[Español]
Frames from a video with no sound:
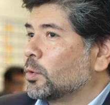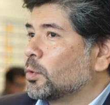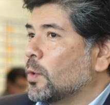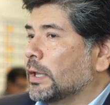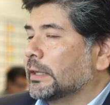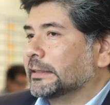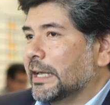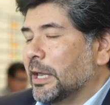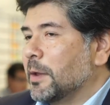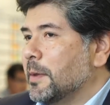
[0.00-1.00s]
Tú antes
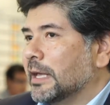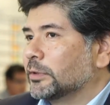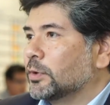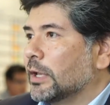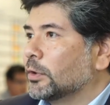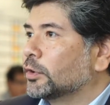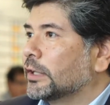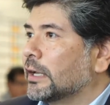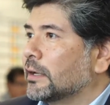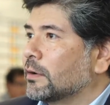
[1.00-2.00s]
escribías una
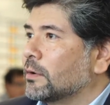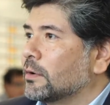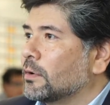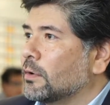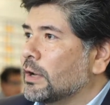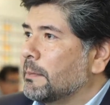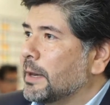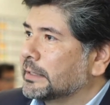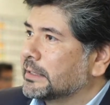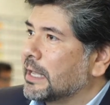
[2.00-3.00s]
nota con la
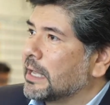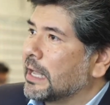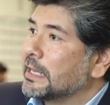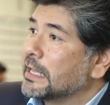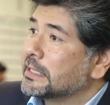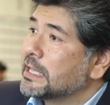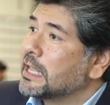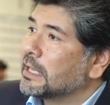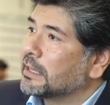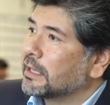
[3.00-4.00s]
esperanza de que al día
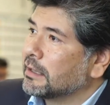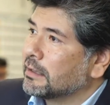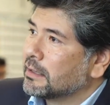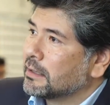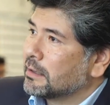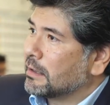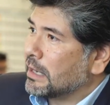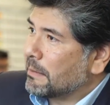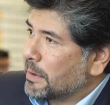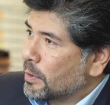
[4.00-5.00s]
siguiente
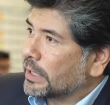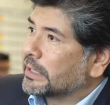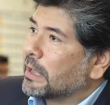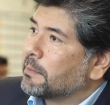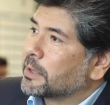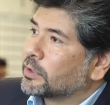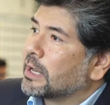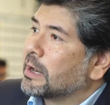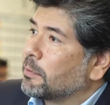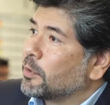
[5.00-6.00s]
la mayor cantidad de
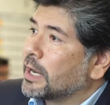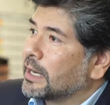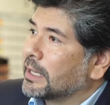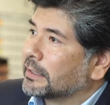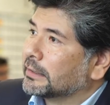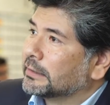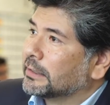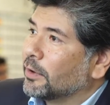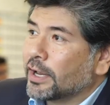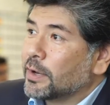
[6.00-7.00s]
personas la pudiera leer.
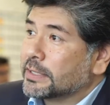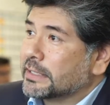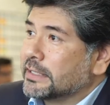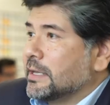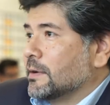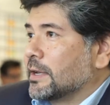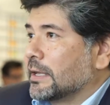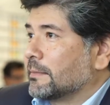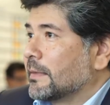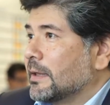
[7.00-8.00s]
Ahora ya no es así, ¿verdad?